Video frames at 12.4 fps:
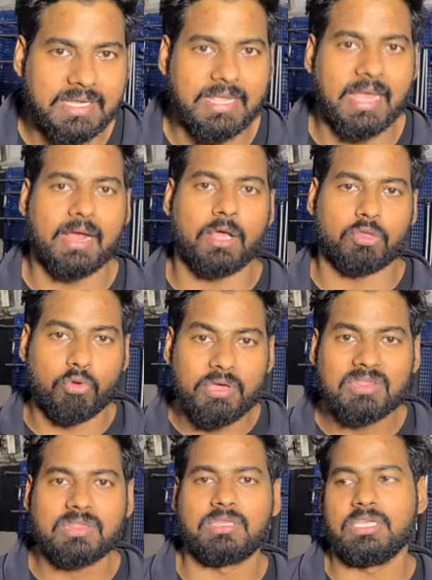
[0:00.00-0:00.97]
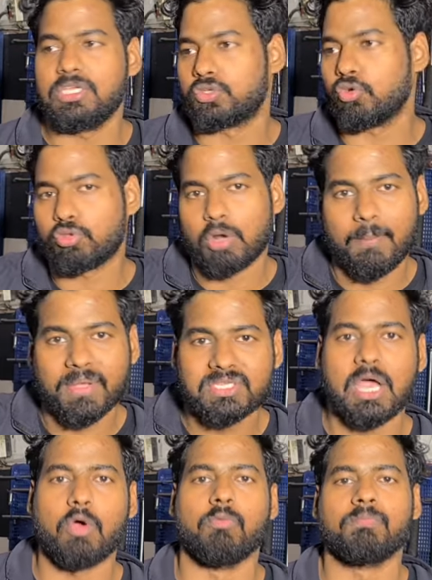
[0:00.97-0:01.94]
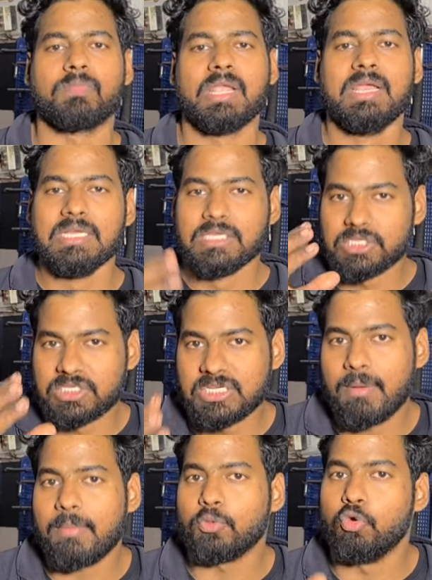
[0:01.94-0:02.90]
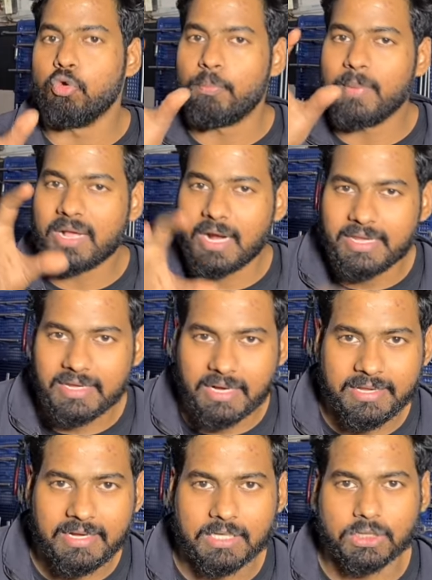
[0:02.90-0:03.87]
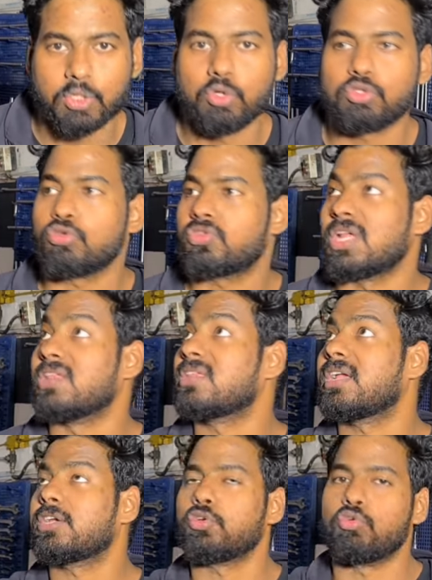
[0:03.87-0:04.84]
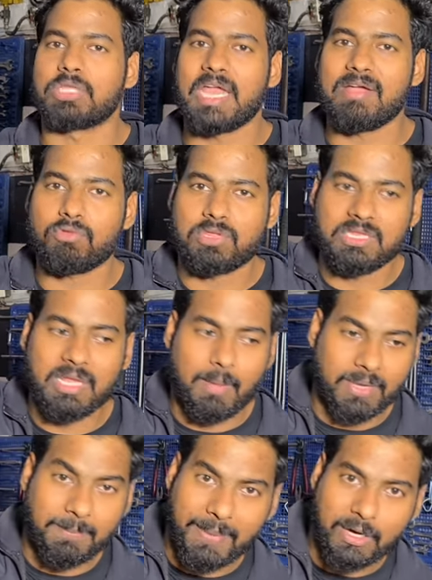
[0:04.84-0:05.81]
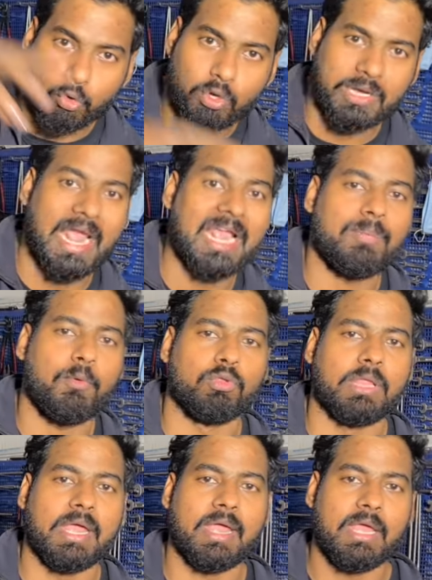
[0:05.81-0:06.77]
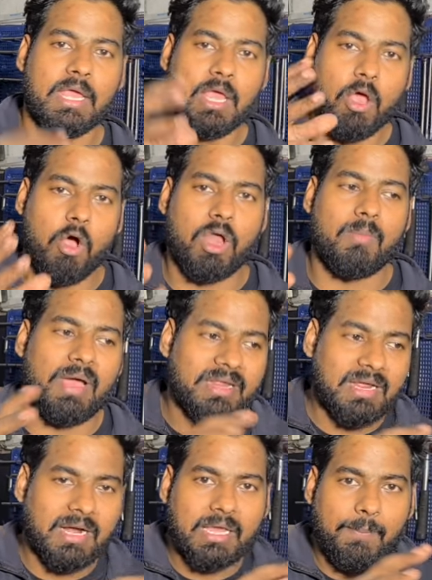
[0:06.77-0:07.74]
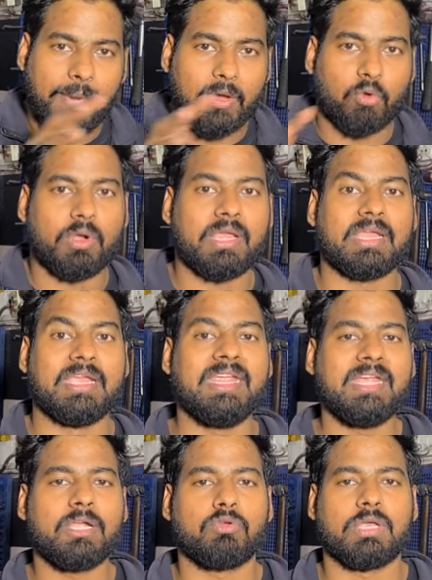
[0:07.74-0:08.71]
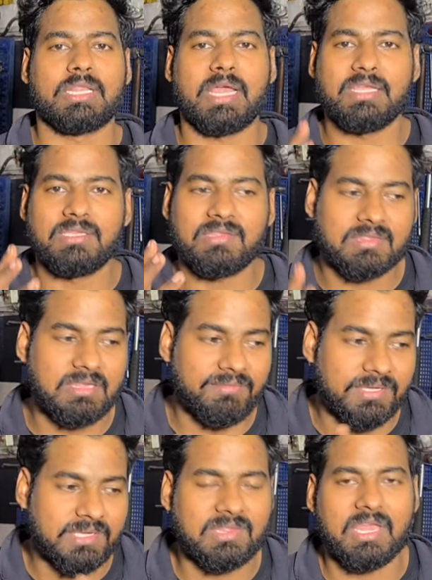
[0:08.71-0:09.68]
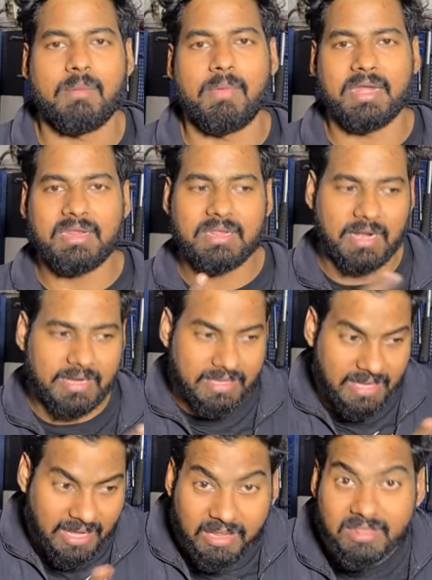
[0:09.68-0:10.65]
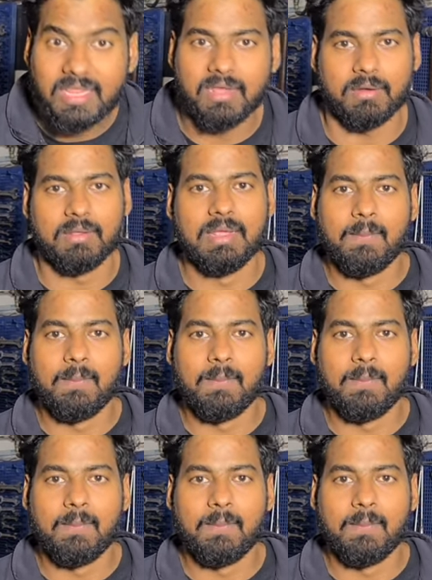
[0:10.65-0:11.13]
चले जाएगा तो इस चीज को थोड़ा बचाओ जब आप धूप में गाड़ी खड़ी करते हो तो सनसेट जो होता है वो सीधा आपकी पेट्रोल टैंक पे होता है और हमारी गाड़ी का पेट्रोल टैंक हीट हो जाता है जिसकी वजह से हमारी गाड़ी के अंदर